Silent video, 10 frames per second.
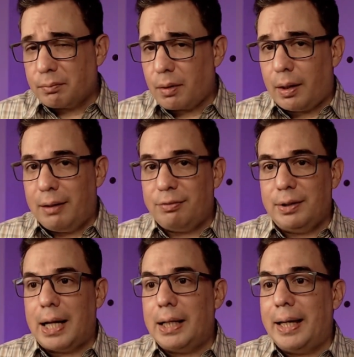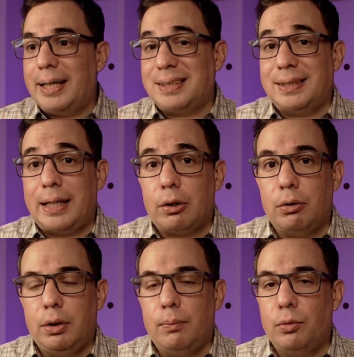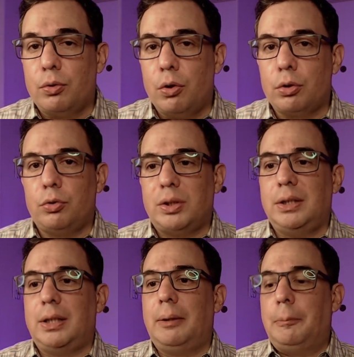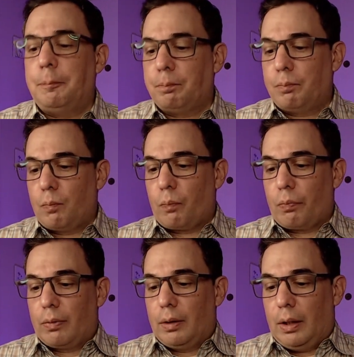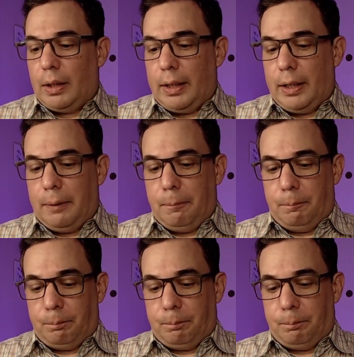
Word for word: El final es seco y muy corto, así que em,